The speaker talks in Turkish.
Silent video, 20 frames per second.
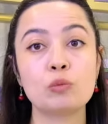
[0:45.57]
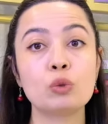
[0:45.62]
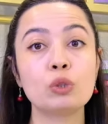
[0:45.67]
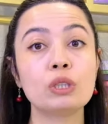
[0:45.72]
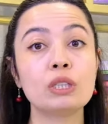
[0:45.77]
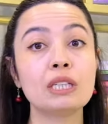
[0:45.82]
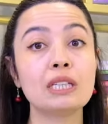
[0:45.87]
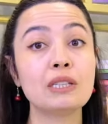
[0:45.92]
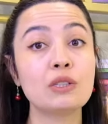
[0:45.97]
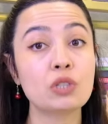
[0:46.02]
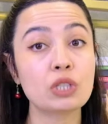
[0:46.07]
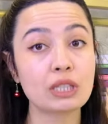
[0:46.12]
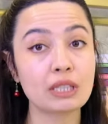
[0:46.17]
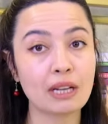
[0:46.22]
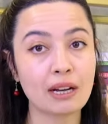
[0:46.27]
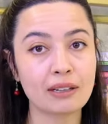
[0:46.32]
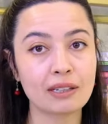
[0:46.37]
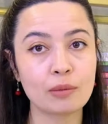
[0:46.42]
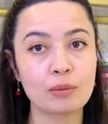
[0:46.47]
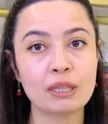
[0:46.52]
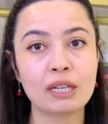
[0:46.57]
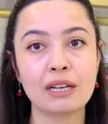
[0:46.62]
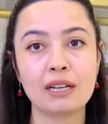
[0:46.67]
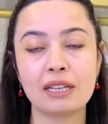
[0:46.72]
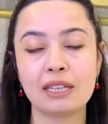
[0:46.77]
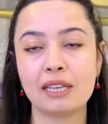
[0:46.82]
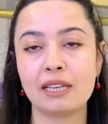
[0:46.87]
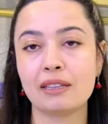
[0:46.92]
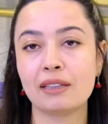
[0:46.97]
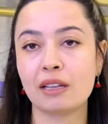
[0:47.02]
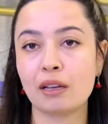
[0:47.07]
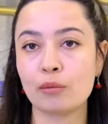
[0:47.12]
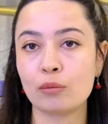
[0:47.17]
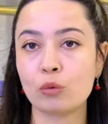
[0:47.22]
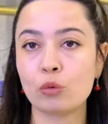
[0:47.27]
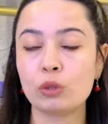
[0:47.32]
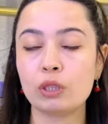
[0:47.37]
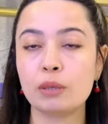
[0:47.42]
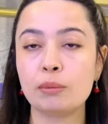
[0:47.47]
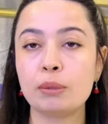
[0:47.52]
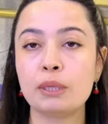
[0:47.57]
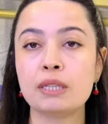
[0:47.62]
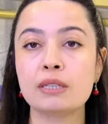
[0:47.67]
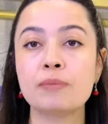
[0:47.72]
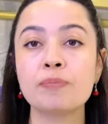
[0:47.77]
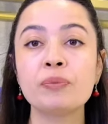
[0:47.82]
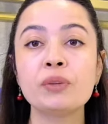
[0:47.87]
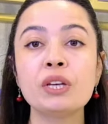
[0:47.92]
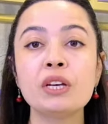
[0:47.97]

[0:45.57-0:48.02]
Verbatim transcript: Burada ilişkilerde bir hareketlenme olabilir.